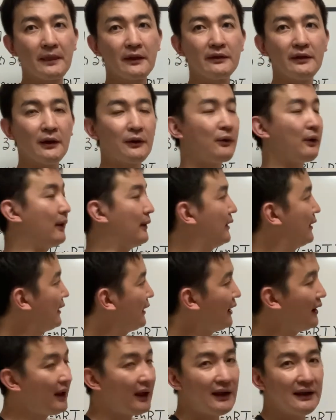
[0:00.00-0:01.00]
だから
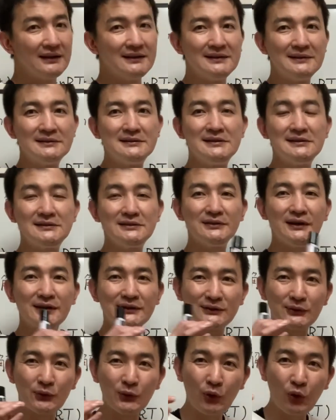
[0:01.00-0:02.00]
実は
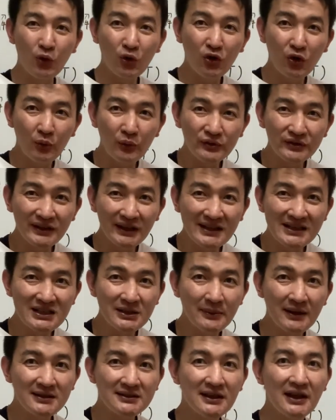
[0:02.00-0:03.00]
その高校部時で一
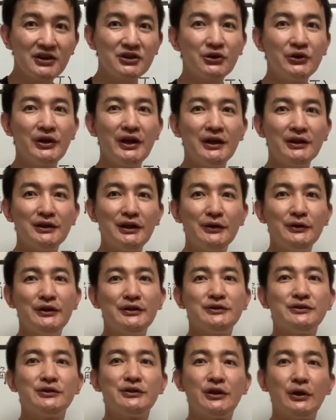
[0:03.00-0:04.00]
番最初にやってるや
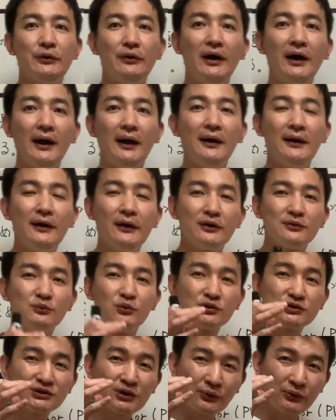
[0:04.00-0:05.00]
つっていうのは、も
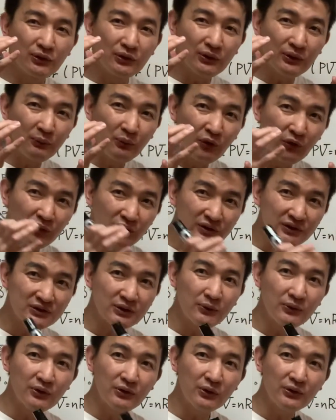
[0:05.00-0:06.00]
うそのもの、
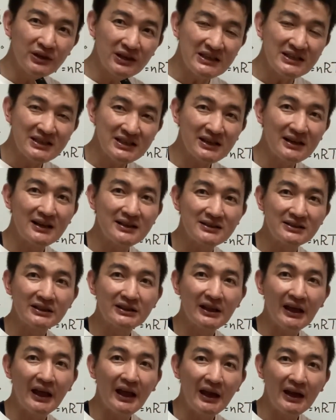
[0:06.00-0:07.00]
その時しか
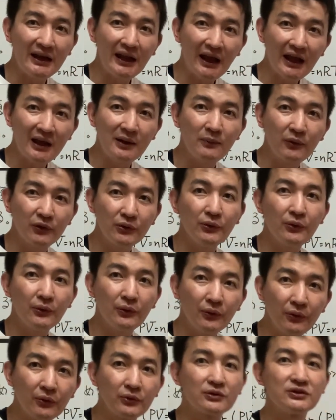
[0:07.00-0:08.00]
使えないも
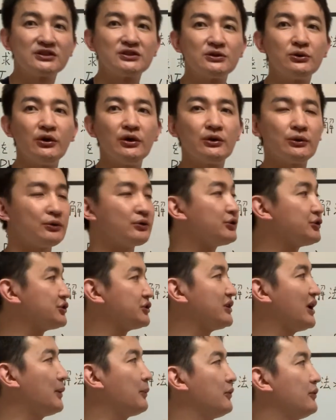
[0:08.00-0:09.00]
のを、すごい特殊
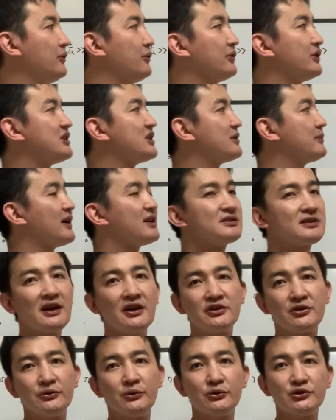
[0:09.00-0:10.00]
なものを一番最
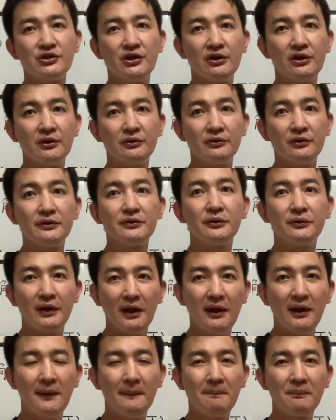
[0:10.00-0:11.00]
初に教えてるんですよ
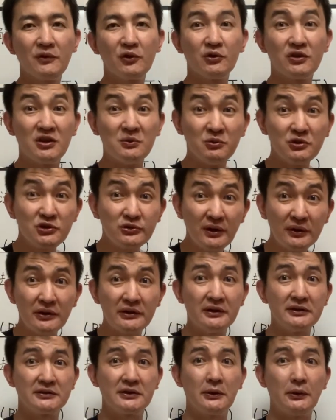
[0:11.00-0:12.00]
ね。これ気持ち悪いん
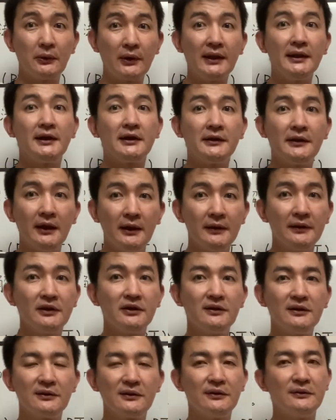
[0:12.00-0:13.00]
ですけど、かなりね。
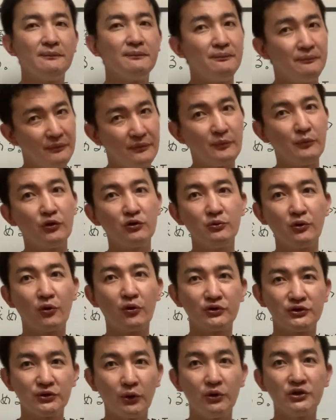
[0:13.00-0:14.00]
うん、僕
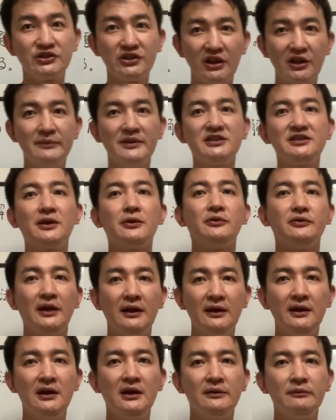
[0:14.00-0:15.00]
もそう教えれますけど
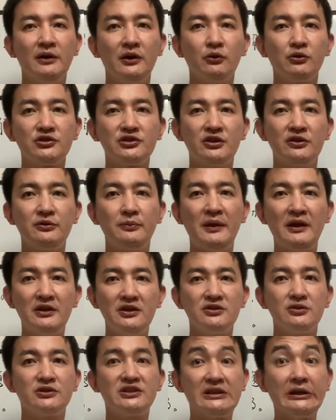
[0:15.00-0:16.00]
ね。まあ、教える便宜
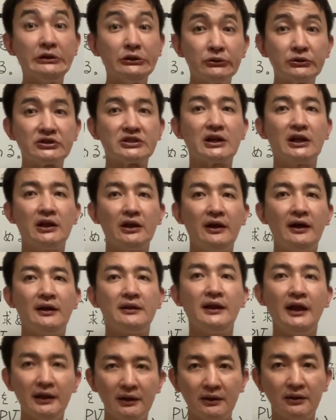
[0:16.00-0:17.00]
上、ちょっと仕方
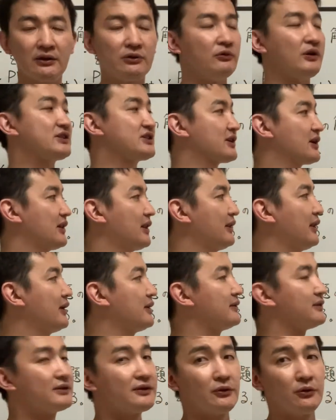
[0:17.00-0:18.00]
ないは仕方ないん
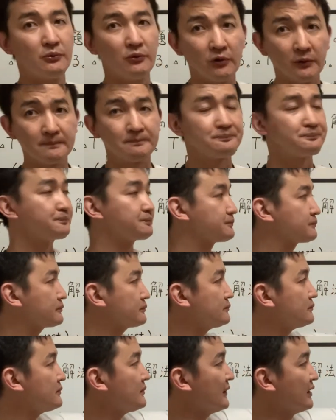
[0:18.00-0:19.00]
ですけども、
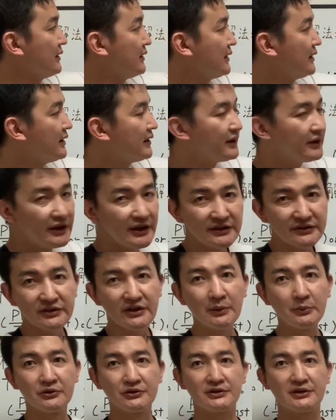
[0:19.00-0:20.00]
いつで
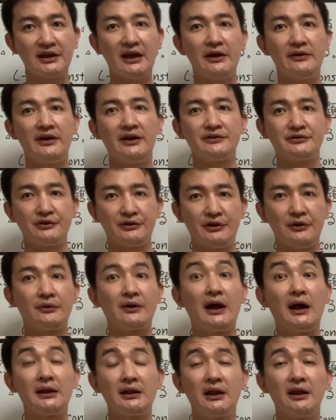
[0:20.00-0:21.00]
も使えるやつっていうの
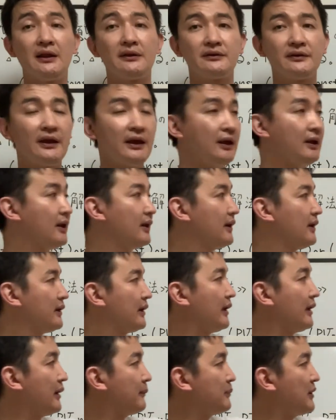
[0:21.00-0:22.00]
があってですね、
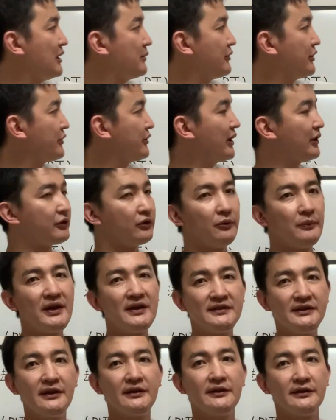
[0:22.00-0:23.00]
えー、PV グラフの
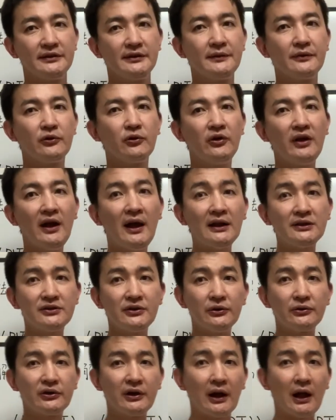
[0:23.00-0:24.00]
面積です。これは圧
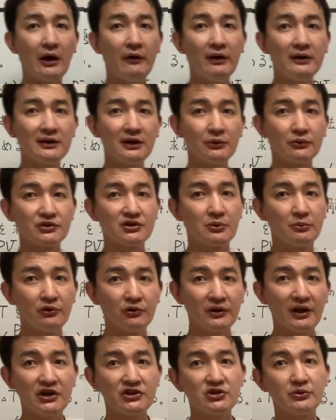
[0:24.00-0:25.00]
力が変わったとしても
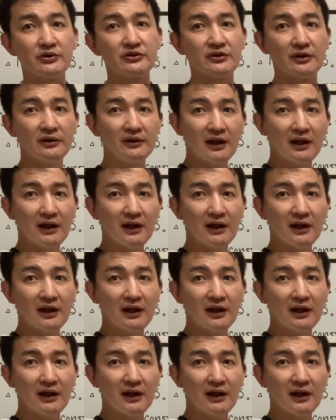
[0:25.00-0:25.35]
大丈夫ですね。